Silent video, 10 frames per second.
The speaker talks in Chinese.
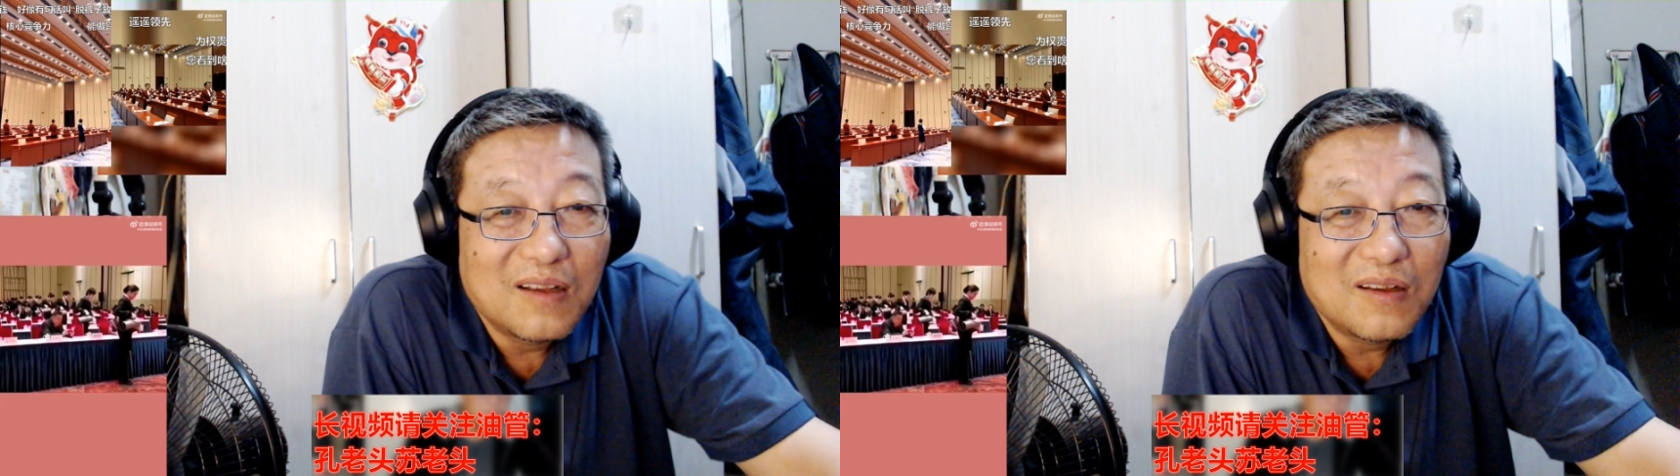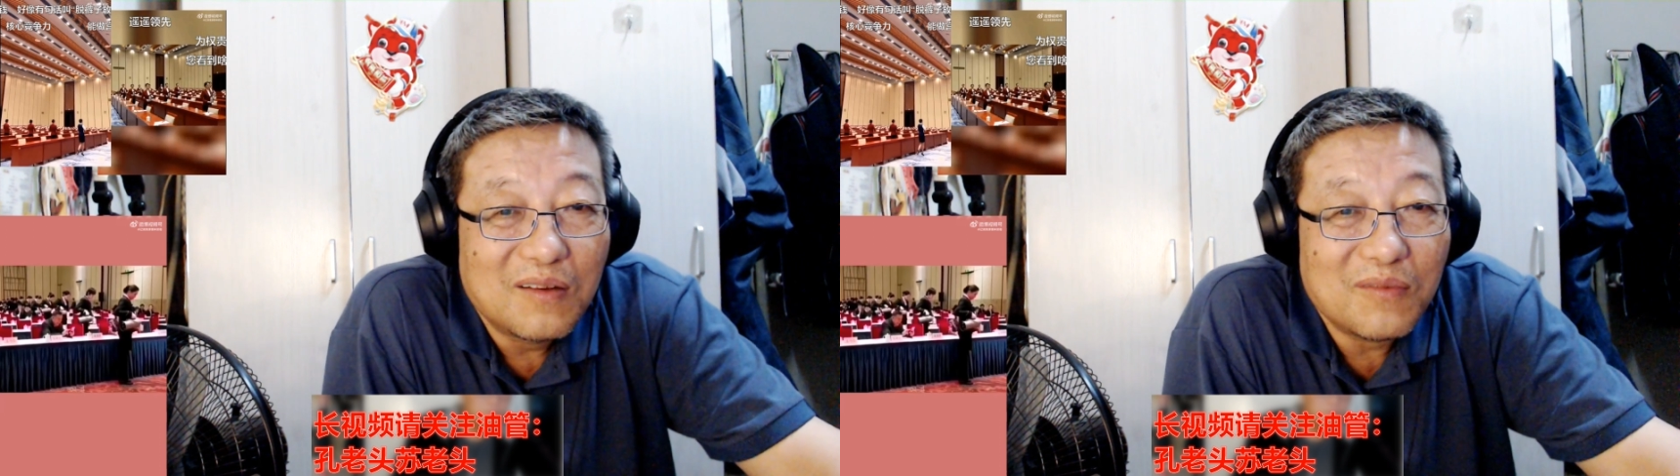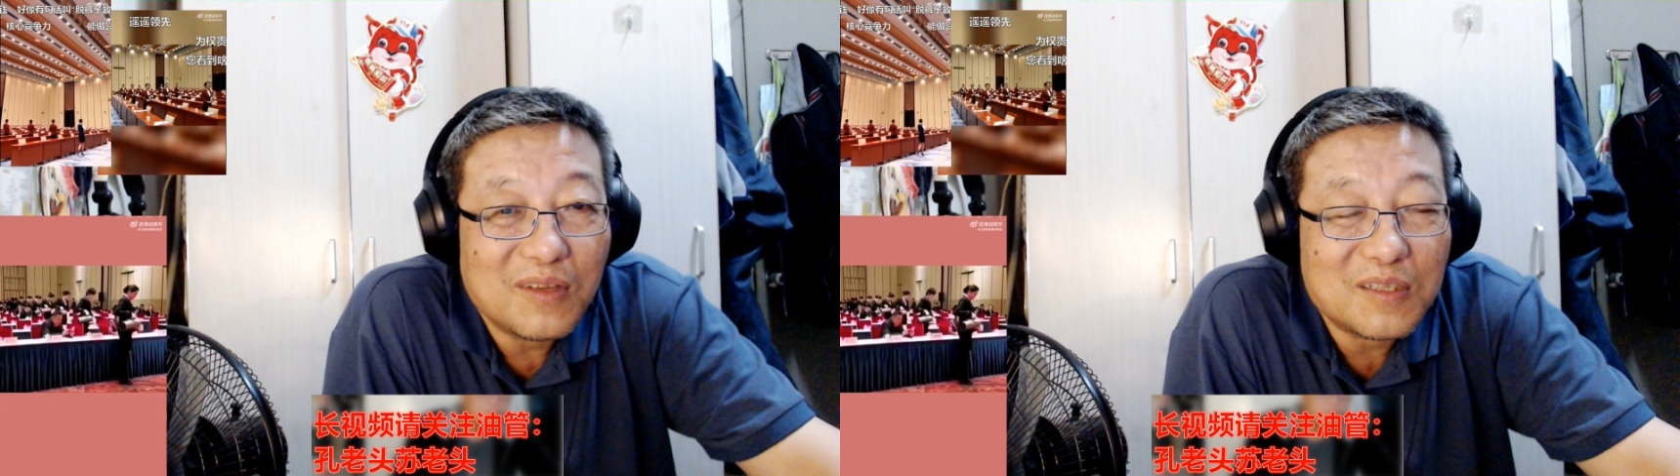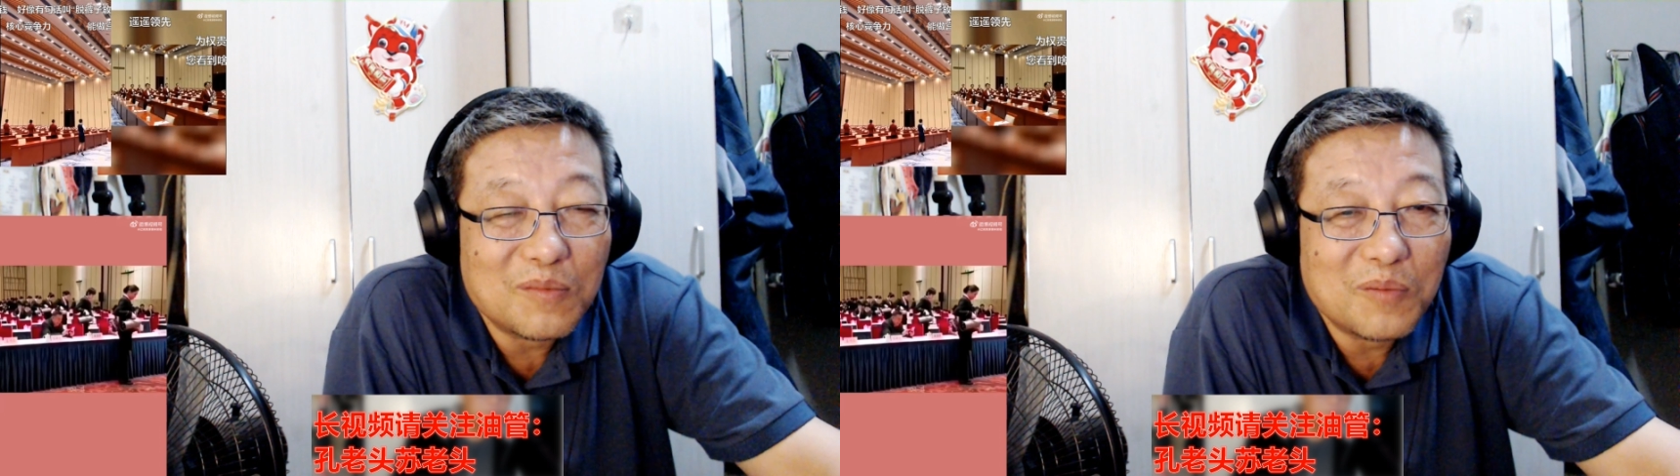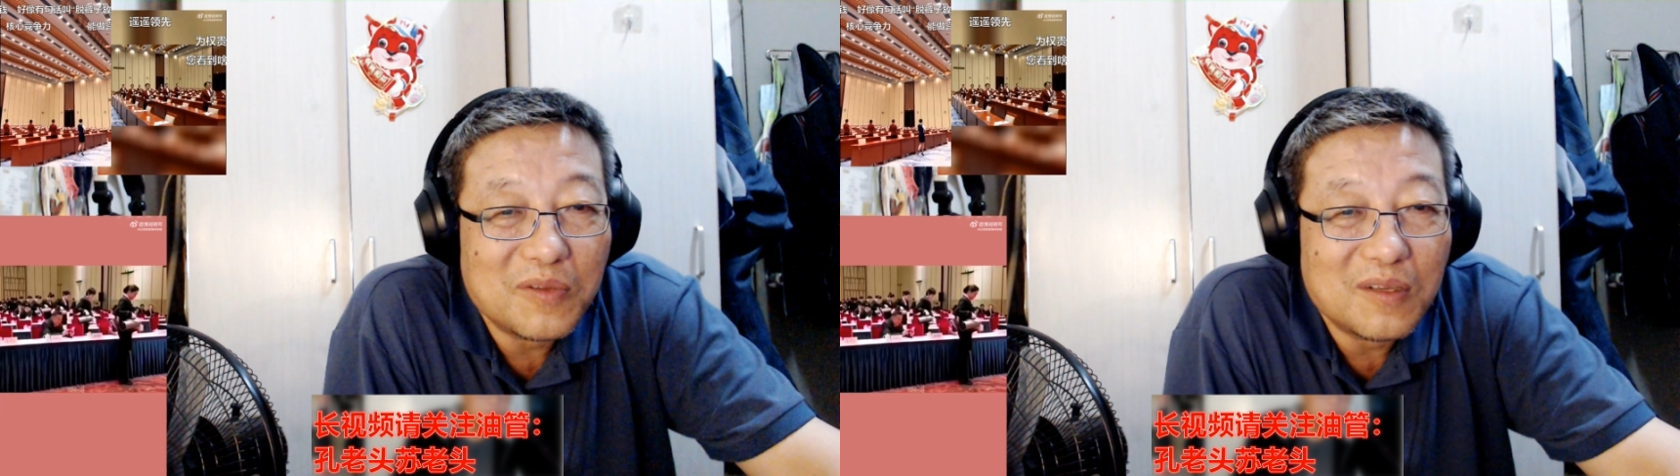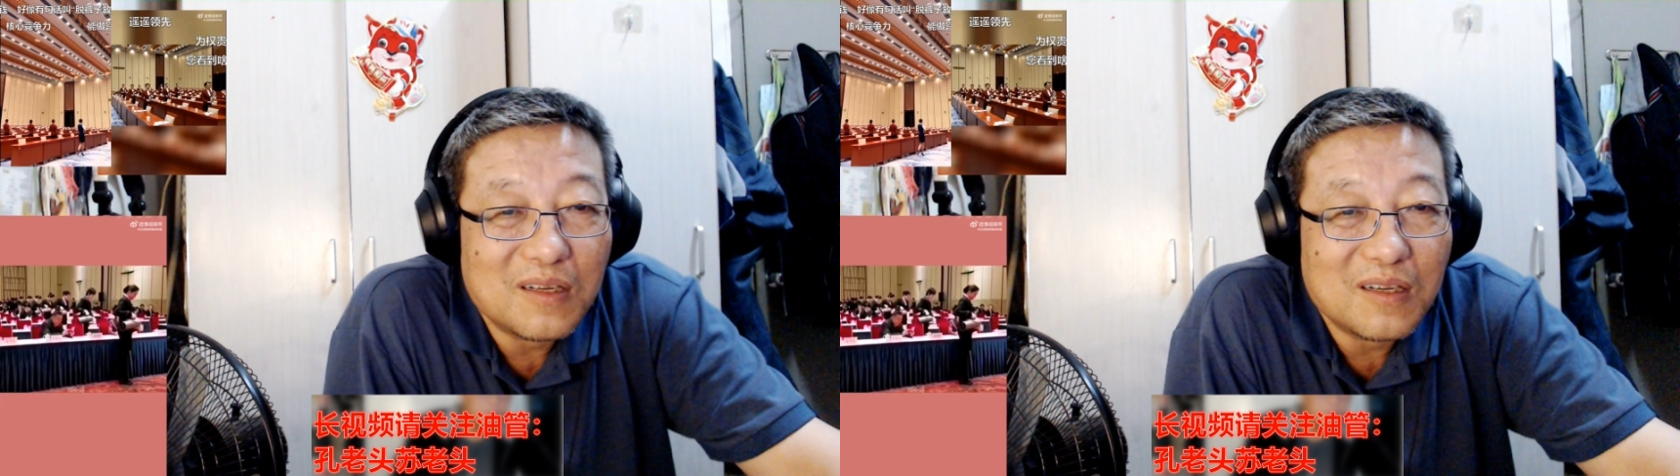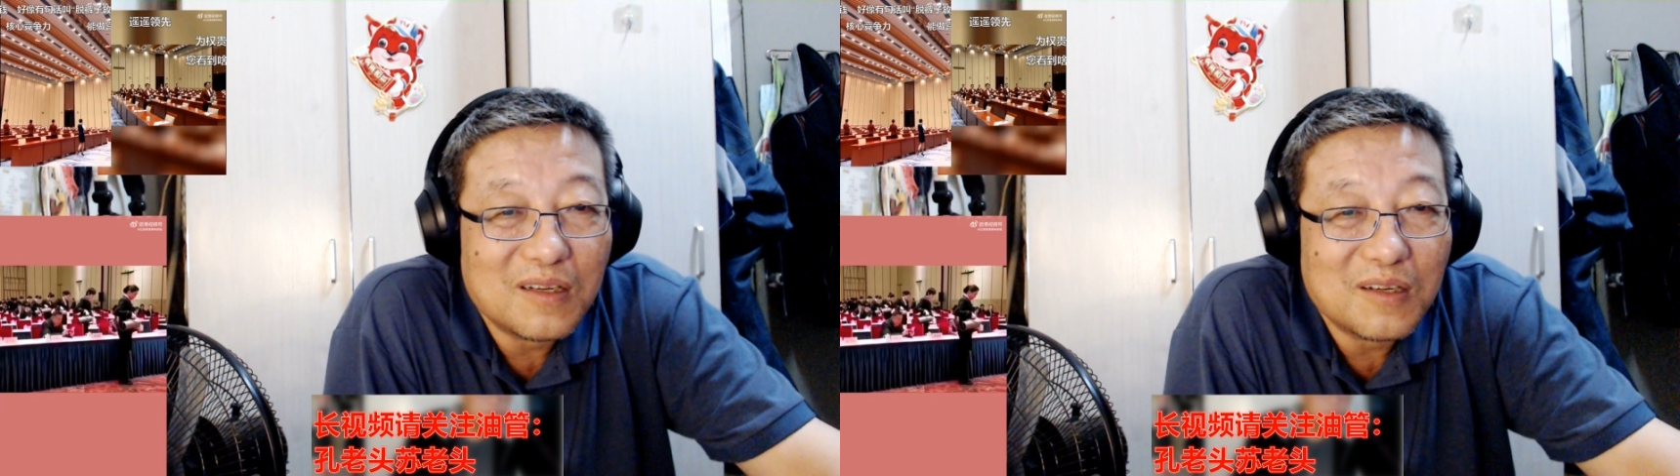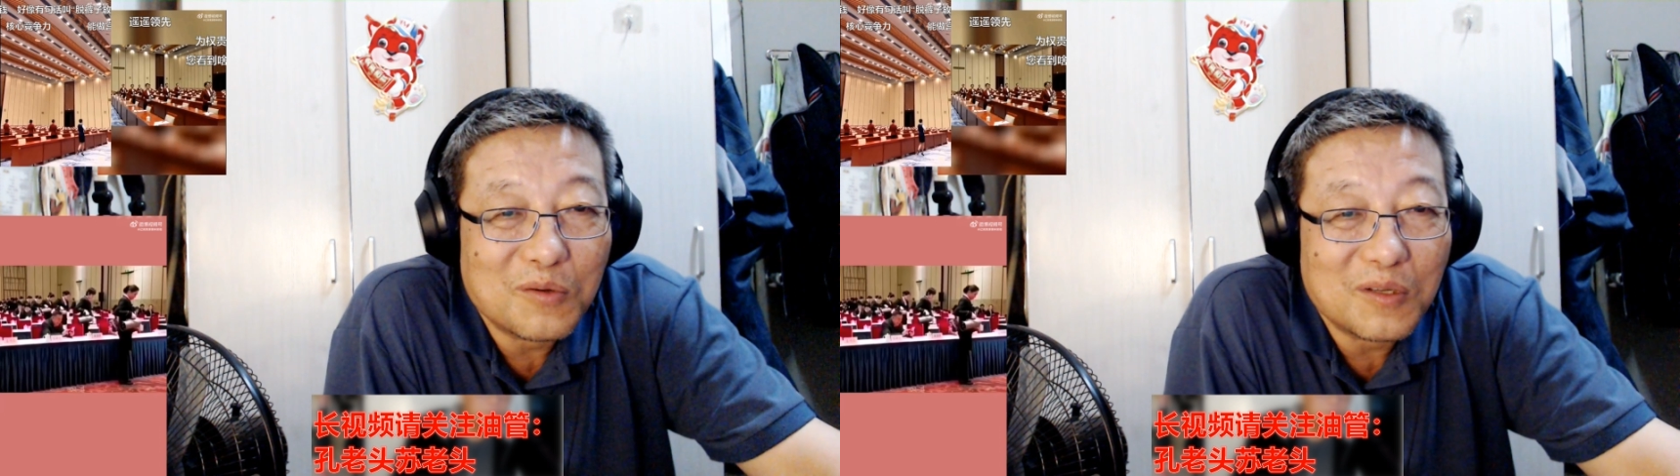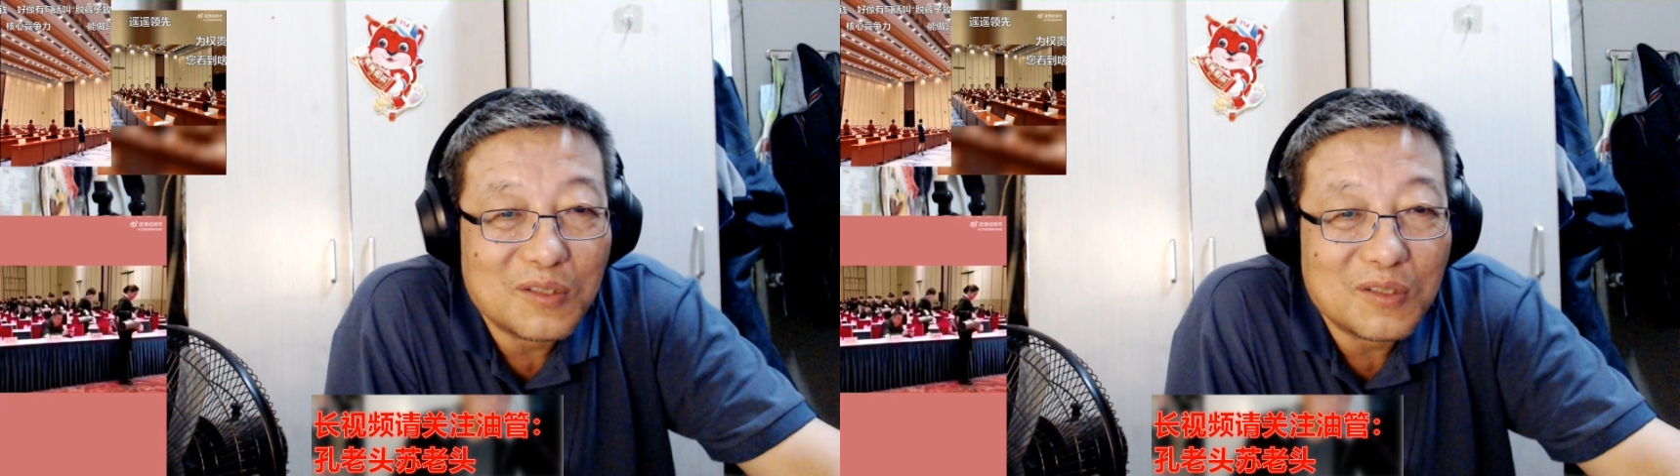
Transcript: 为什么不能喝矿